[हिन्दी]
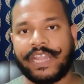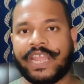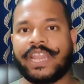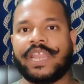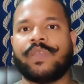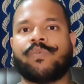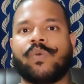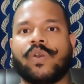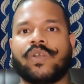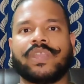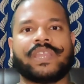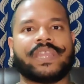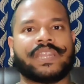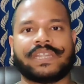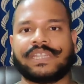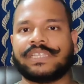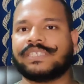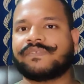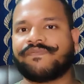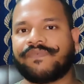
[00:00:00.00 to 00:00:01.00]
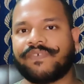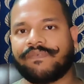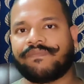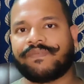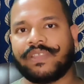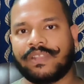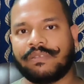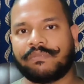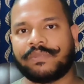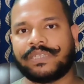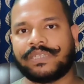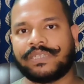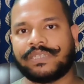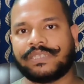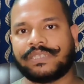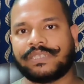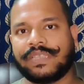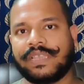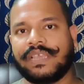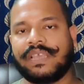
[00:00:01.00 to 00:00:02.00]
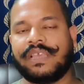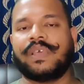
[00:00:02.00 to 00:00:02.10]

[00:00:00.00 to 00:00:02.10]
डेली वॉकिंग एटलीस्ट फाइव किलोमीटर्स